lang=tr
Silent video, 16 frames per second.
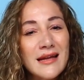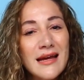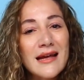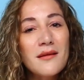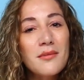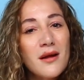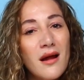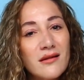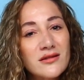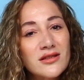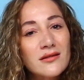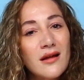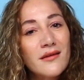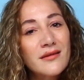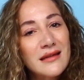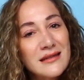değil birazcık
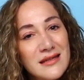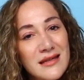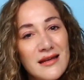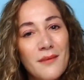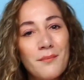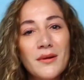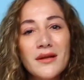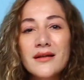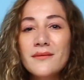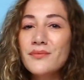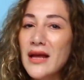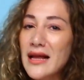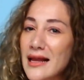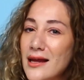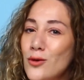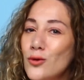daha nasıl yapalım
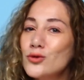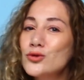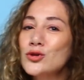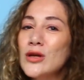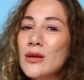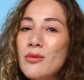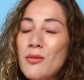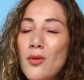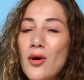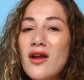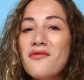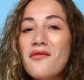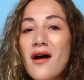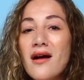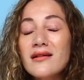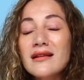neler olsun gibi böyle
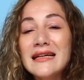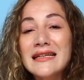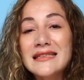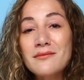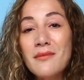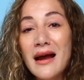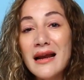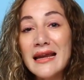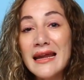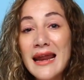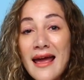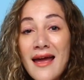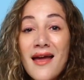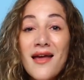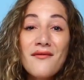farklı ihtimallere